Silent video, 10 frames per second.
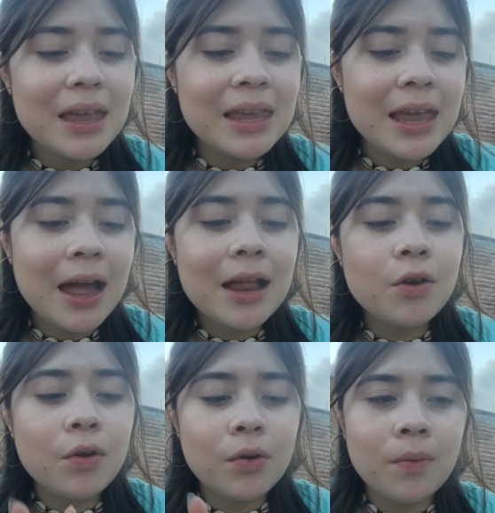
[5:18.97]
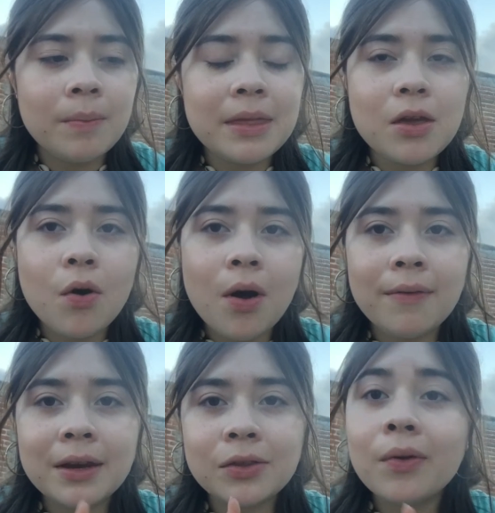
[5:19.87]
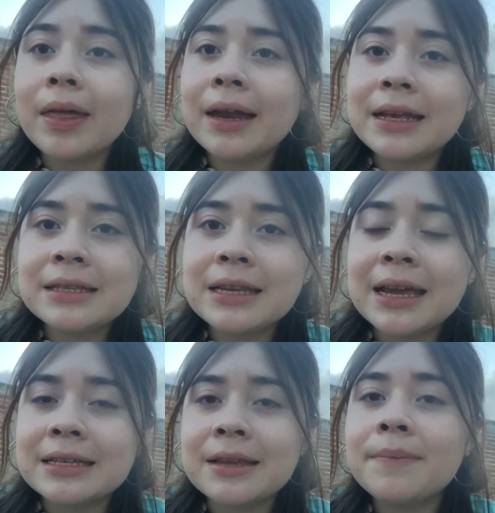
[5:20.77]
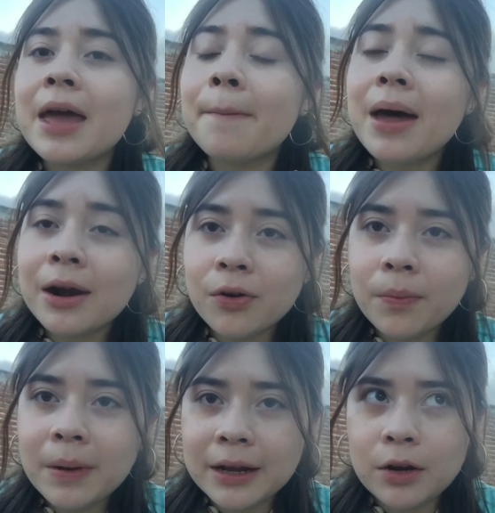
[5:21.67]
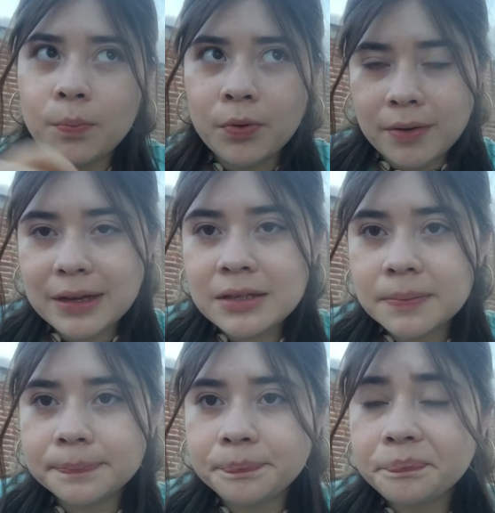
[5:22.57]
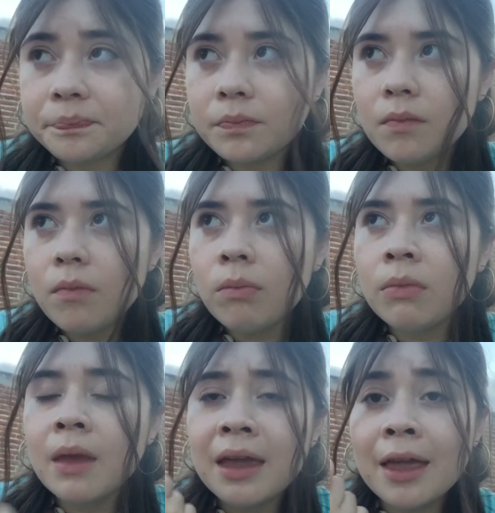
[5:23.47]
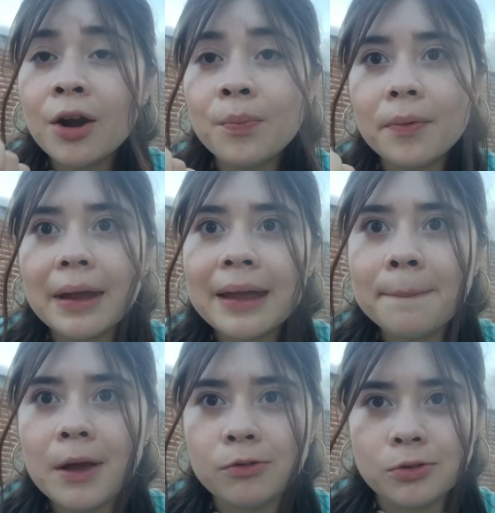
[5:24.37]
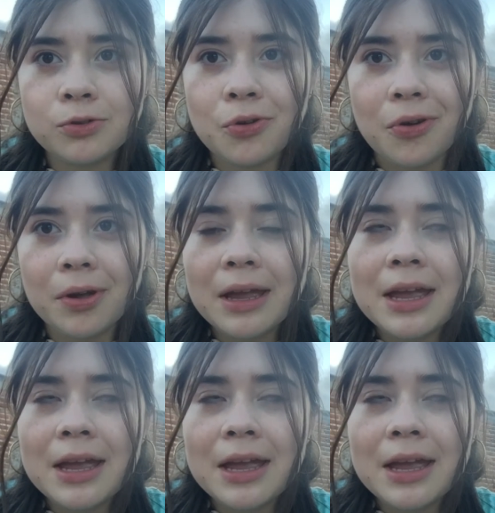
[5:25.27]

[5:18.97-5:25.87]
Y ya luego me dijo, a ver, te voy a dar este que es semi amargo para que lo pruebes. Y yo lo probé y me gustó.